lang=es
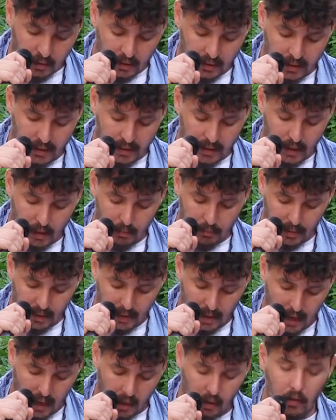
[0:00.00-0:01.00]
cree que el
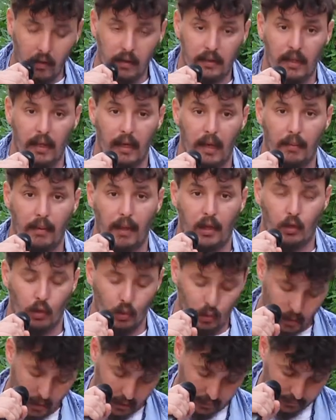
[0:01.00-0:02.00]
pecado es el que me
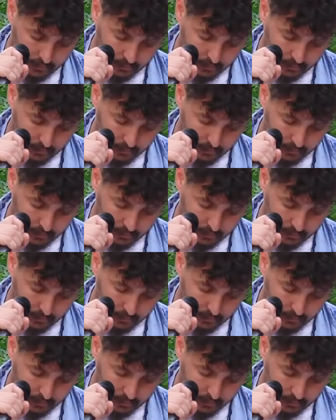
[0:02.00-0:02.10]
ayuda.